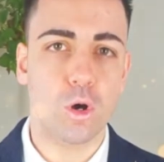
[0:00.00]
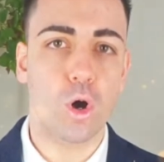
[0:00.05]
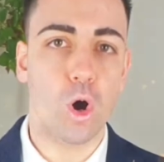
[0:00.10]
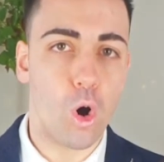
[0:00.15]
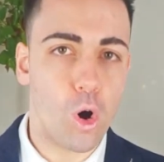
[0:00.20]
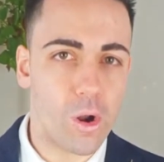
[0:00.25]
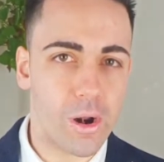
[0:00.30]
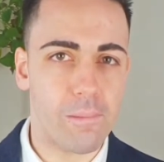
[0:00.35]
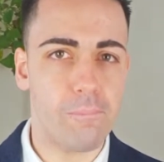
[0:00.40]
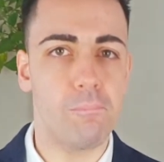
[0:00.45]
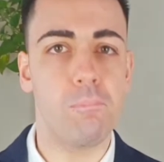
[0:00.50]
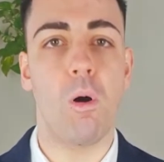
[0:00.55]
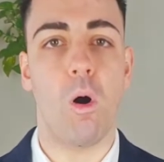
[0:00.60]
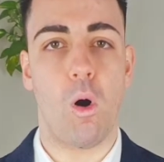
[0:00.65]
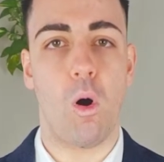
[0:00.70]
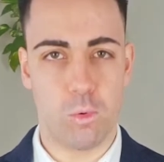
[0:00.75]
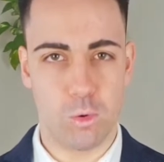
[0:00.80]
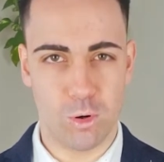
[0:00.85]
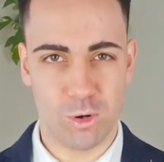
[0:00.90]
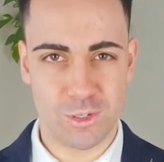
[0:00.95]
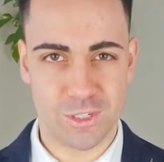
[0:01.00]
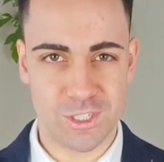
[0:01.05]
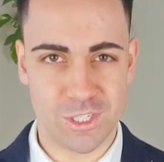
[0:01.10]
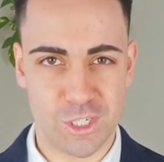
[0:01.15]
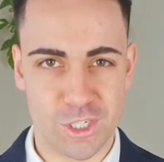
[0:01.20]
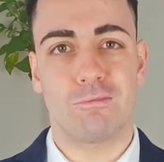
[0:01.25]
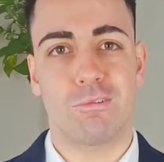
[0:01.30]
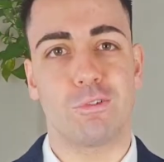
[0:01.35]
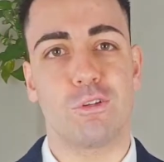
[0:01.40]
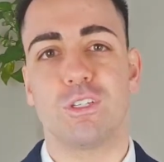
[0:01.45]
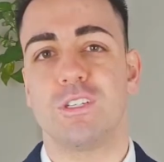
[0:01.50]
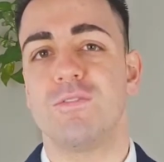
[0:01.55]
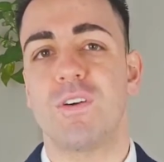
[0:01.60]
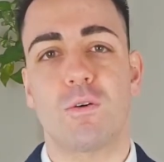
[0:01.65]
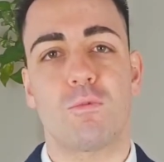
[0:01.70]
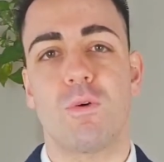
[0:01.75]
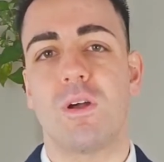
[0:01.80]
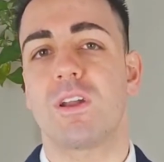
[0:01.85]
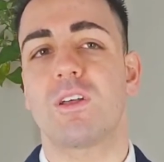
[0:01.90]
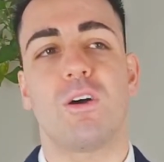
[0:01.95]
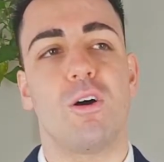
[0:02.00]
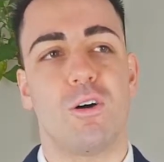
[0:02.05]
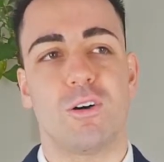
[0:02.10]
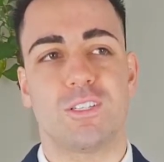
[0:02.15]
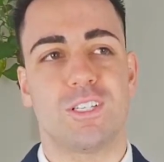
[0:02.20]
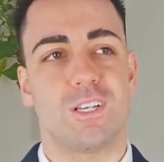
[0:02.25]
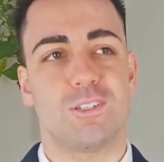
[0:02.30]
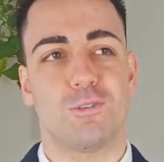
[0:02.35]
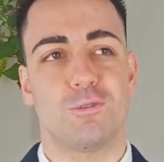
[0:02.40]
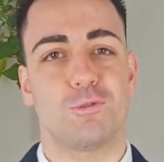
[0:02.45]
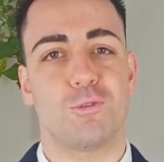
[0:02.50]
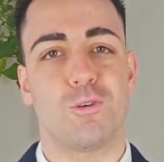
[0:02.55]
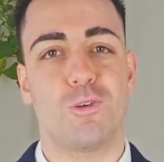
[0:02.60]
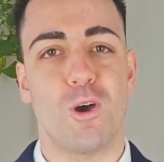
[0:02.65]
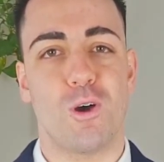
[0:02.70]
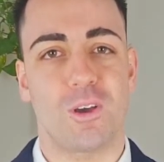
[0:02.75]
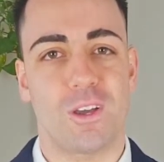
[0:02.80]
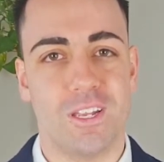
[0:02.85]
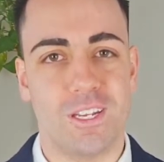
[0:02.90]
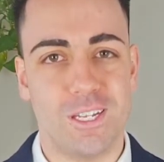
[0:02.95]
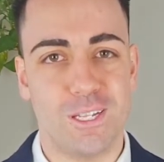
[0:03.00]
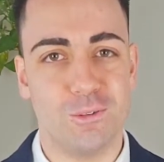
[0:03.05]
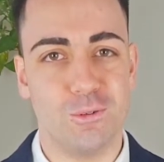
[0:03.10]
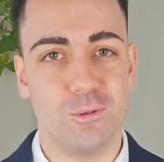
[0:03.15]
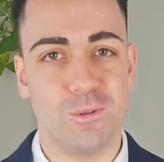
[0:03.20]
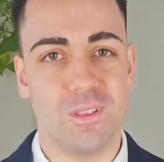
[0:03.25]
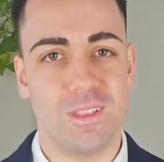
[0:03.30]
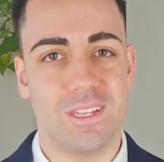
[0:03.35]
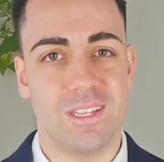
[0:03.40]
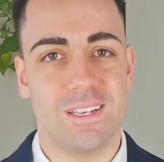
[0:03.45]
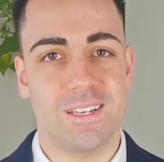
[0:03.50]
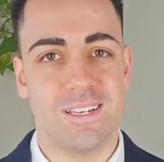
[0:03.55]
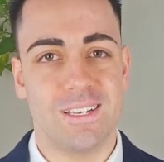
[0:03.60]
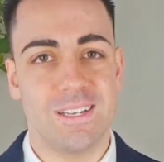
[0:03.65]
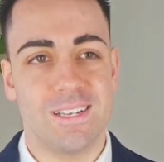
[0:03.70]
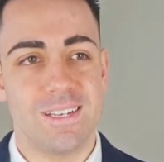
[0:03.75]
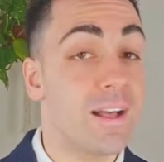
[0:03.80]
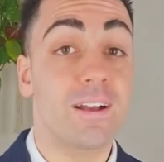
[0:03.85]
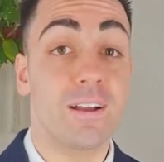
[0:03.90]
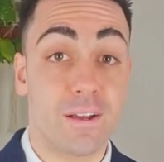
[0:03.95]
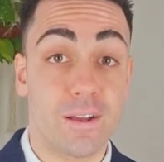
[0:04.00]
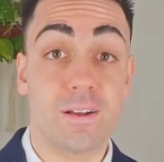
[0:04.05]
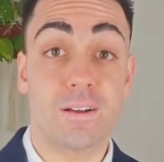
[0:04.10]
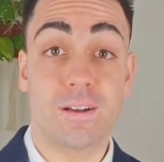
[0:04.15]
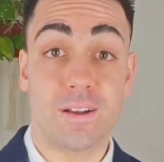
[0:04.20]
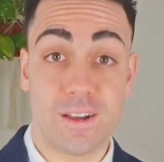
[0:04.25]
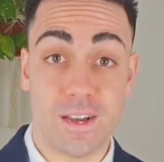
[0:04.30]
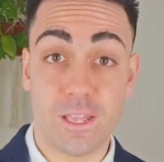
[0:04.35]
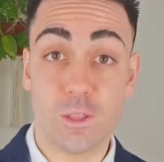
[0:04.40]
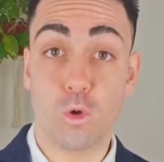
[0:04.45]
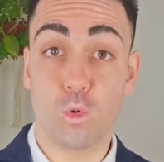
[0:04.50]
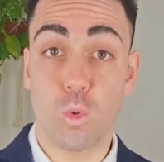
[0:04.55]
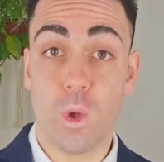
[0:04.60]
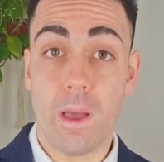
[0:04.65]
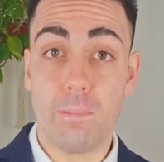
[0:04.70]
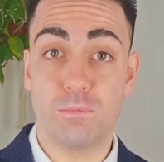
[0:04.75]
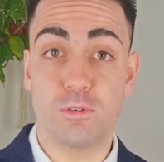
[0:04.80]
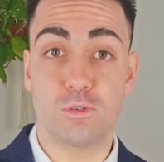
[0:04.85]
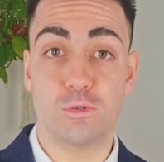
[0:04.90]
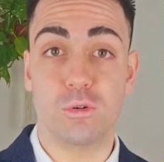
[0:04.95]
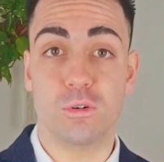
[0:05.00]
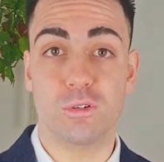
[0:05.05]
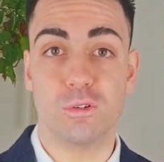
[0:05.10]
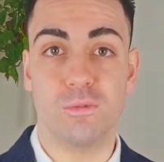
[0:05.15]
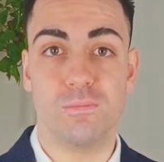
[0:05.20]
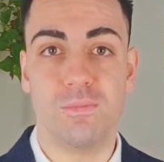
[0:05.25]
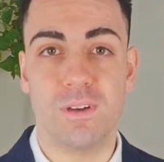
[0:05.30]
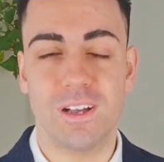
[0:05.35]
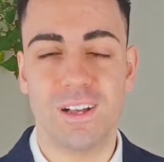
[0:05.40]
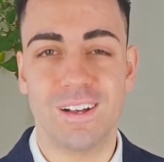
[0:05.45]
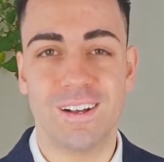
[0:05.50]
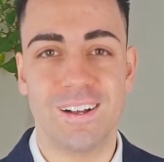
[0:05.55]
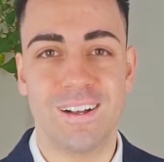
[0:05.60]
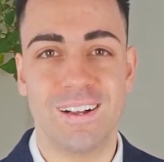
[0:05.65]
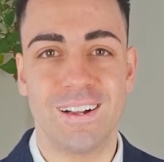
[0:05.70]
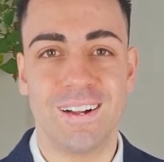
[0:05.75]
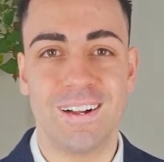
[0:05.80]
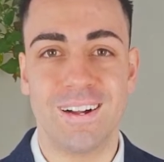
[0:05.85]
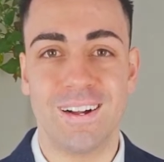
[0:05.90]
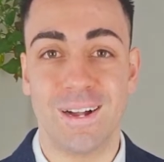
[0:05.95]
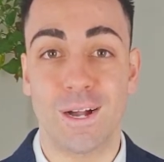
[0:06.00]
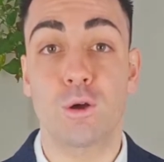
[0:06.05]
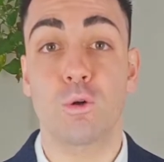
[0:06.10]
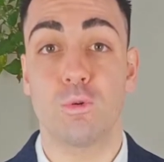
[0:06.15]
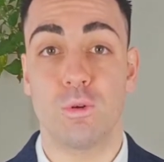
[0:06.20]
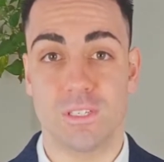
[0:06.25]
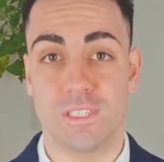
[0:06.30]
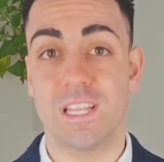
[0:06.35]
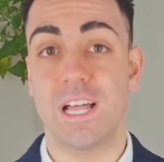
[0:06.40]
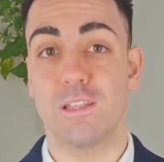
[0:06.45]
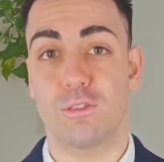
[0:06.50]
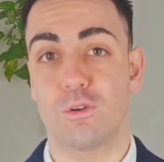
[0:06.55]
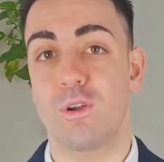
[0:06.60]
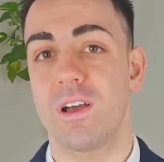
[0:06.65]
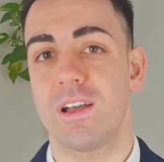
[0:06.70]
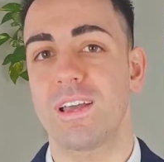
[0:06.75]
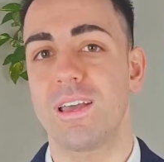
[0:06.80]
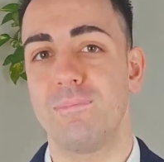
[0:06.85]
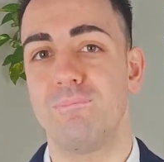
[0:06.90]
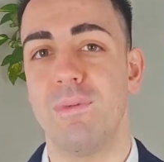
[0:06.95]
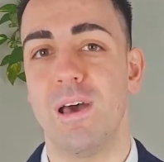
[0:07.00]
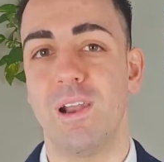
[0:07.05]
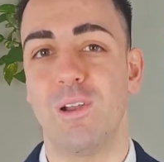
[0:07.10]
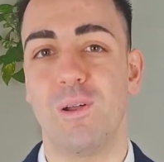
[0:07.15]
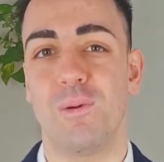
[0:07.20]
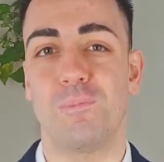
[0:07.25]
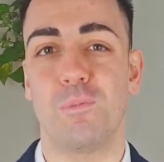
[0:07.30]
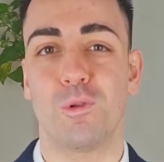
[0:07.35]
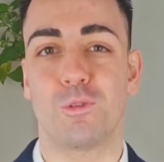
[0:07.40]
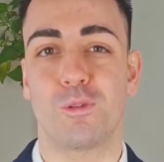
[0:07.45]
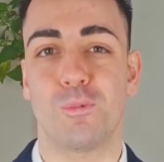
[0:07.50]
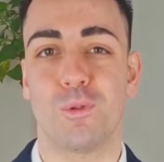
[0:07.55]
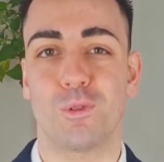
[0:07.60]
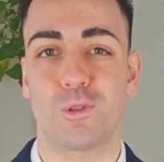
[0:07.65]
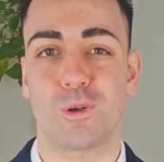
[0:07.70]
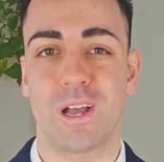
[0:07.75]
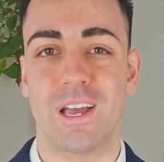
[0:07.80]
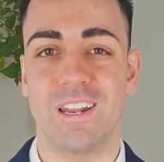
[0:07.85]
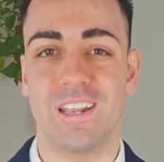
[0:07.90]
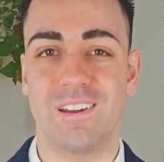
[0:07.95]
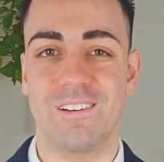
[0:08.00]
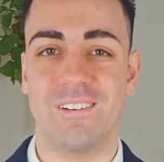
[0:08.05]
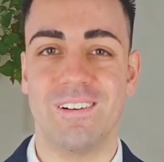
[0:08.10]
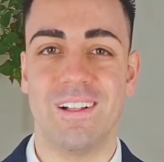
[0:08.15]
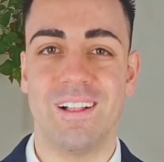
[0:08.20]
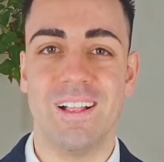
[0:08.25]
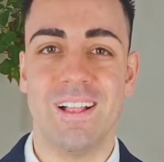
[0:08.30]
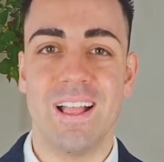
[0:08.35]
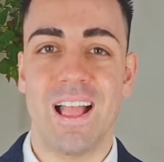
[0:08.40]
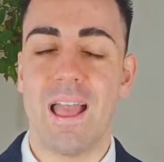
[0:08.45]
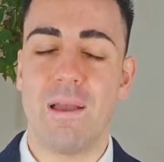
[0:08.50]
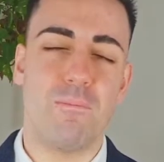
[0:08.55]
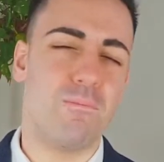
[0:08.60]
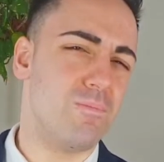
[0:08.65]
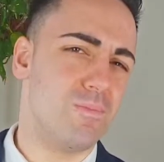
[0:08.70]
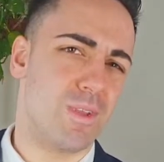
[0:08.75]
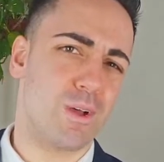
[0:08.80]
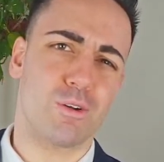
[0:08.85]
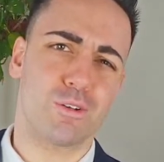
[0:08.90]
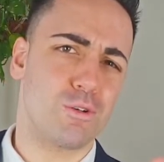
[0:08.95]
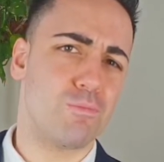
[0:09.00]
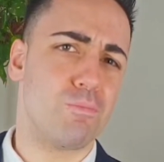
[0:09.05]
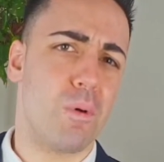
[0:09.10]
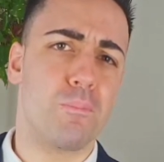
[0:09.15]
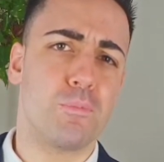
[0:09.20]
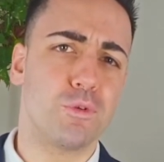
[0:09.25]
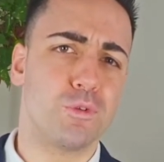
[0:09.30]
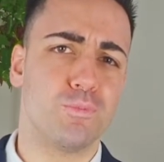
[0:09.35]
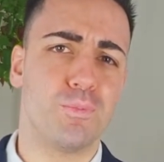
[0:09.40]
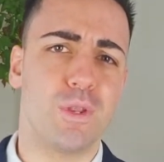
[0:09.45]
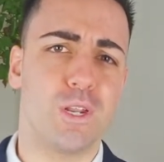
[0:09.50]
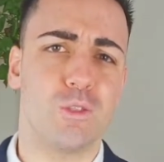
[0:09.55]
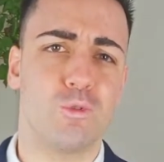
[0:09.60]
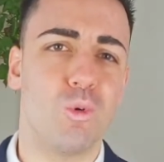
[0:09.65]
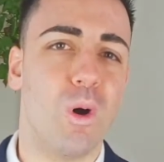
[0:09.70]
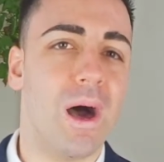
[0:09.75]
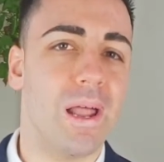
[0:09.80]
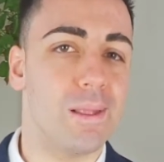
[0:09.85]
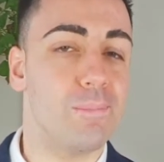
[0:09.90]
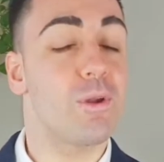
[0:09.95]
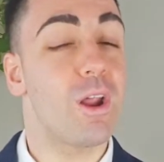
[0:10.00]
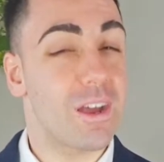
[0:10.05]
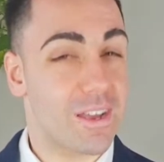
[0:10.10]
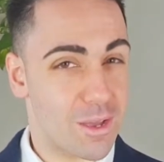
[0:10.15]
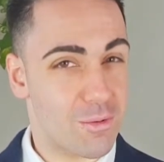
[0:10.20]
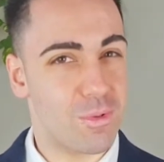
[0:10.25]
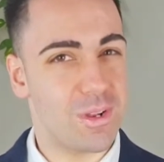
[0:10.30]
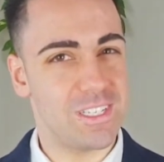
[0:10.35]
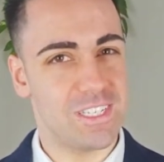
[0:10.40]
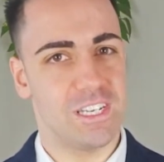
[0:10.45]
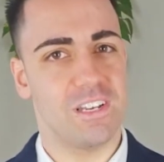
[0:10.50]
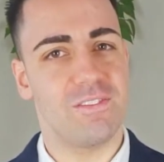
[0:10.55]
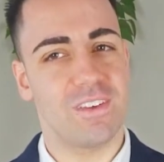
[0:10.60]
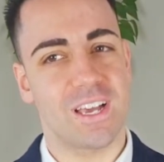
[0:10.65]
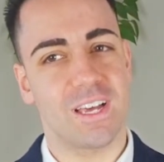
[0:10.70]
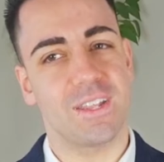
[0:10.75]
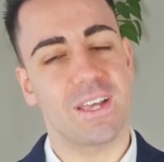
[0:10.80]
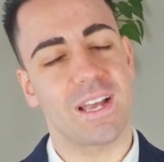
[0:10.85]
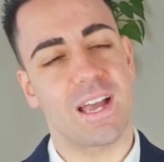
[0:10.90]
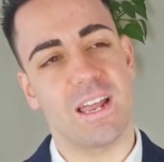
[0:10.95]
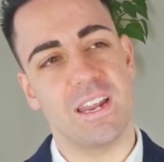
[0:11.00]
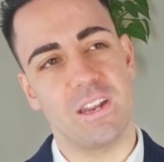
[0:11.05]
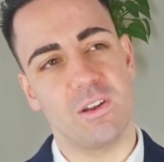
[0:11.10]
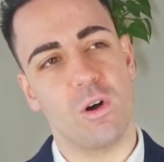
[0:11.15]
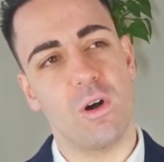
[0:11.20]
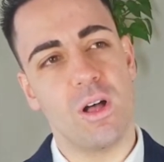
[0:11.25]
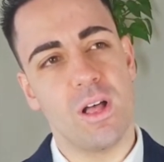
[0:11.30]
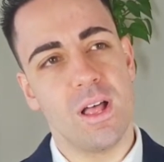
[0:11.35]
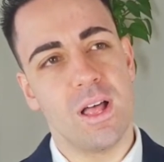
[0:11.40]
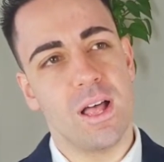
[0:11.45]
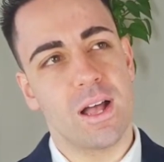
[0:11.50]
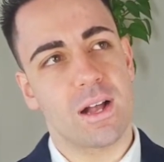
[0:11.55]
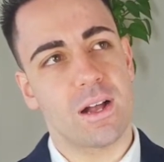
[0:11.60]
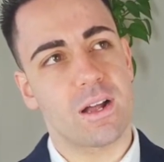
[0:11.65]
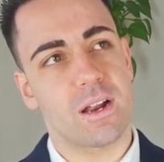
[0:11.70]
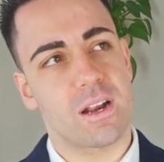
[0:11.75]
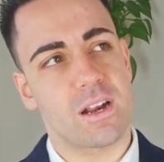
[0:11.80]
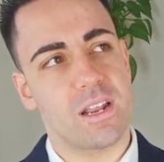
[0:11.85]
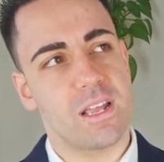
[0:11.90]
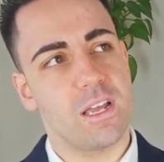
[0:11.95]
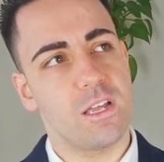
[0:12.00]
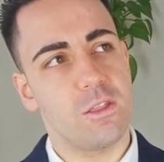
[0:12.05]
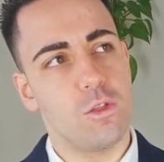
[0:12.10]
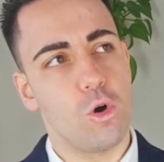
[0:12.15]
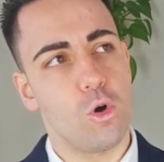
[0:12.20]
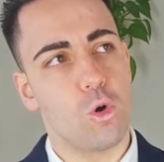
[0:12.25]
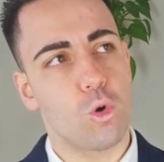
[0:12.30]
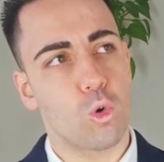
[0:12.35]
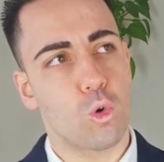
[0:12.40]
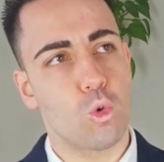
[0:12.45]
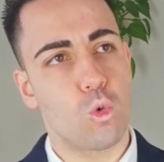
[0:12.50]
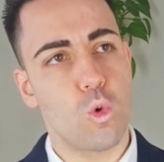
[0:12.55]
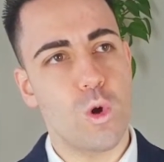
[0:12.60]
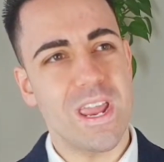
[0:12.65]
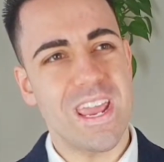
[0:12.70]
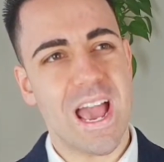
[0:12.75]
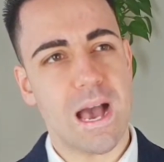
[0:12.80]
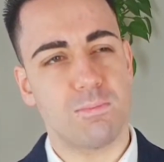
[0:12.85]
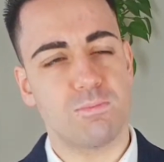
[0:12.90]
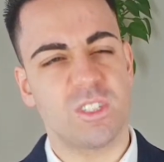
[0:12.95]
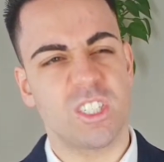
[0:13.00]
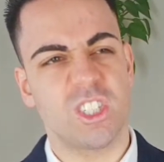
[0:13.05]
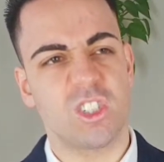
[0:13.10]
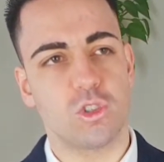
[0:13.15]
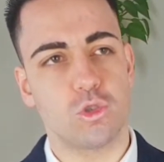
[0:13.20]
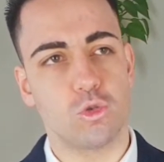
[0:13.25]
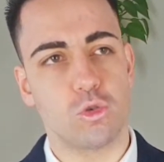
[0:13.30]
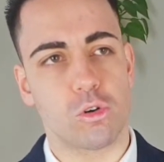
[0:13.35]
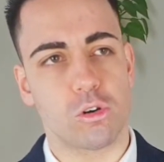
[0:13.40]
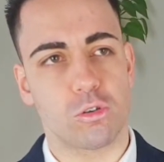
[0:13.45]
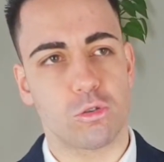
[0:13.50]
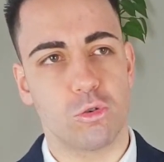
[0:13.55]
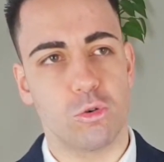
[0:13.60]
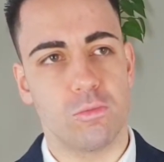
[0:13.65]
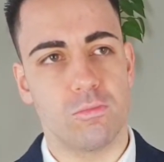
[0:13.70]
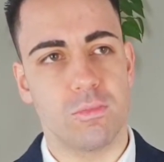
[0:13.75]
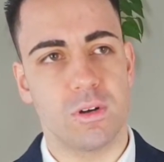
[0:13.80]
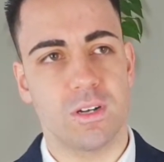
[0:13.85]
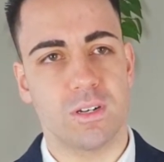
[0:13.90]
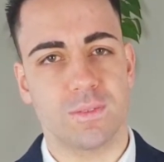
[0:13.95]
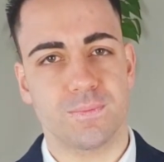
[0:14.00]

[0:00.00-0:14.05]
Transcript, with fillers: coram populo si dice, quando si fa qualcosa sotto gli occhi di tutti. Credo qui absurdum, quest'altro anche è bello, molto molto carino, è una cosa un po' più spirituale, però anche qui il significato è carino. Credo qui absurdum.